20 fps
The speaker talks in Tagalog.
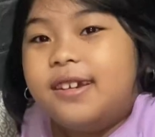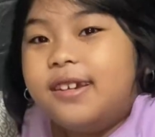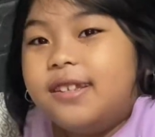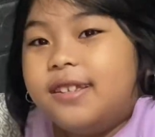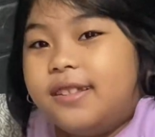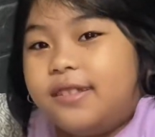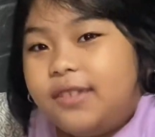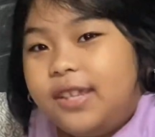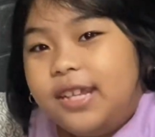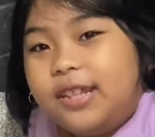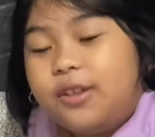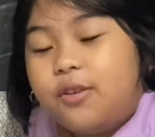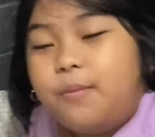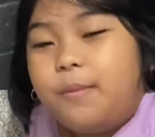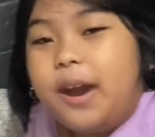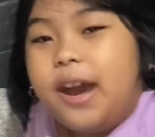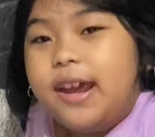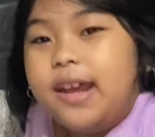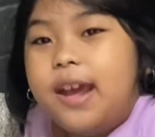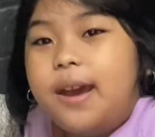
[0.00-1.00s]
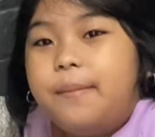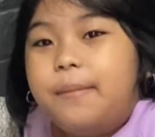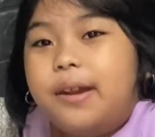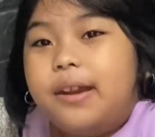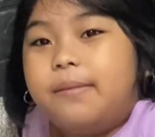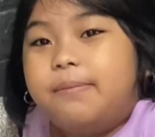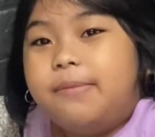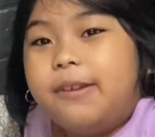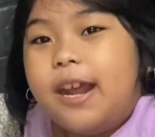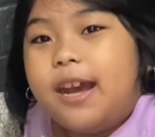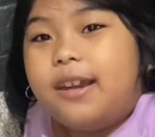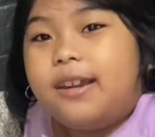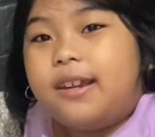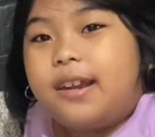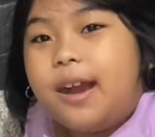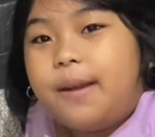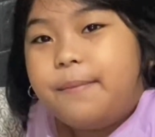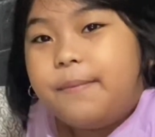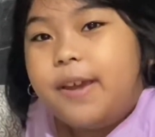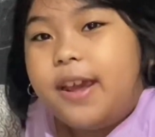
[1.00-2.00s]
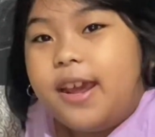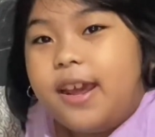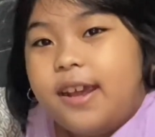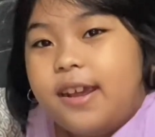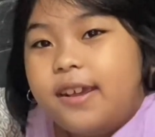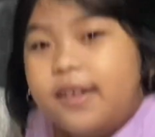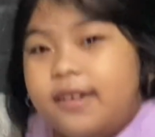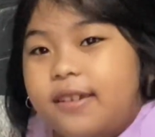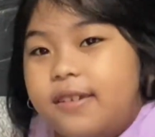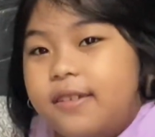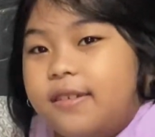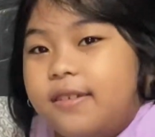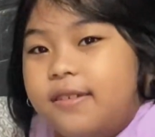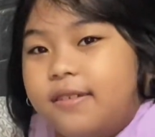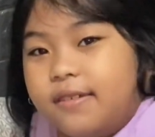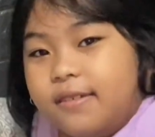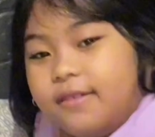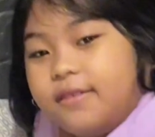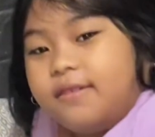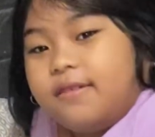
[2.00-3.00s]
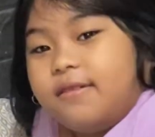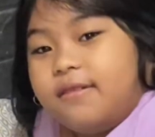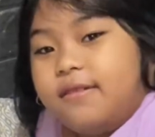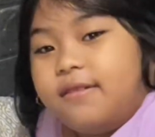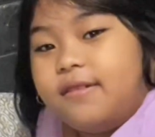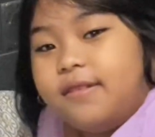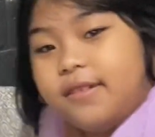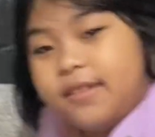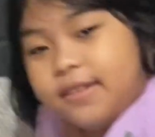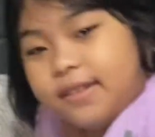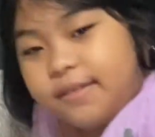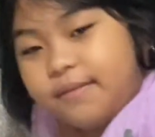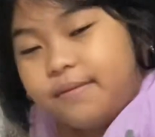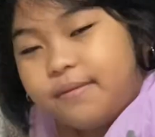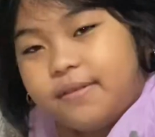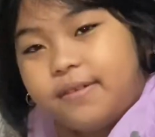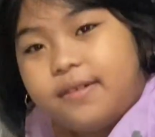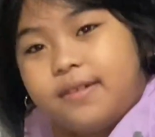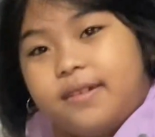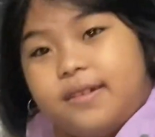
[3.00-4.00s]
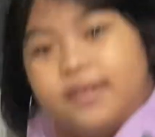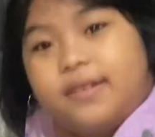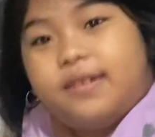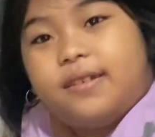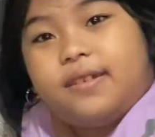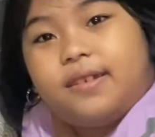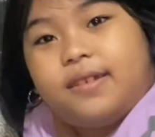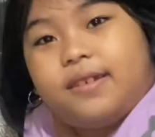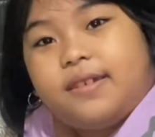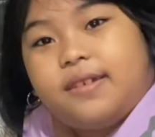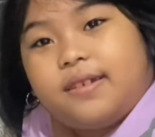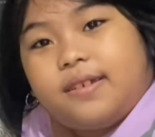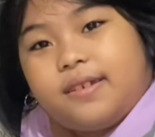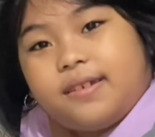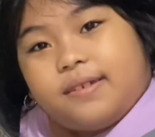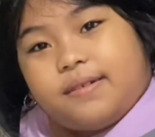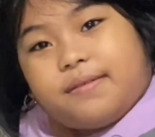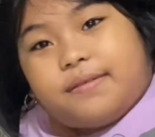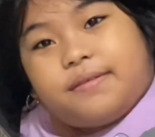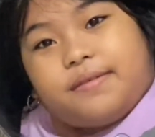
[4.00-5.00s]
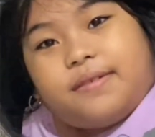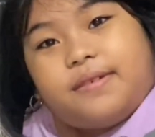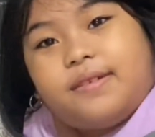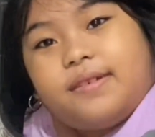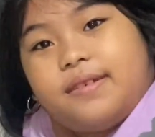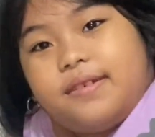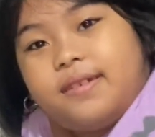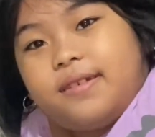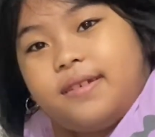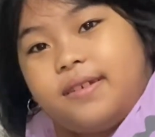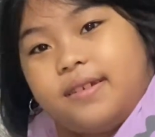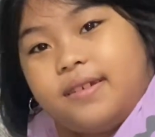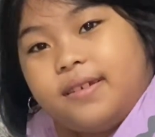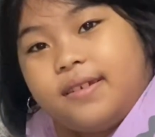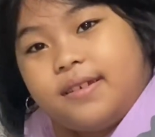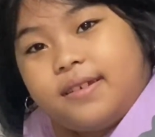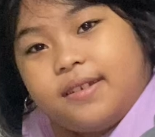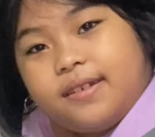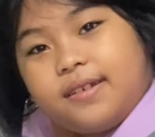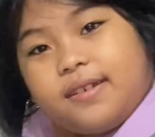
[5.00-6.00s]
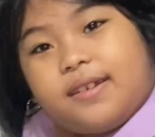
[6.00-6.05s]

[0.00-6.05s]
Ano lalaro natin? Dito mag-vlog kami. Ano mag-vlog natin? Ba't tayo magka-vlog? Puro nga tayo vlog eh.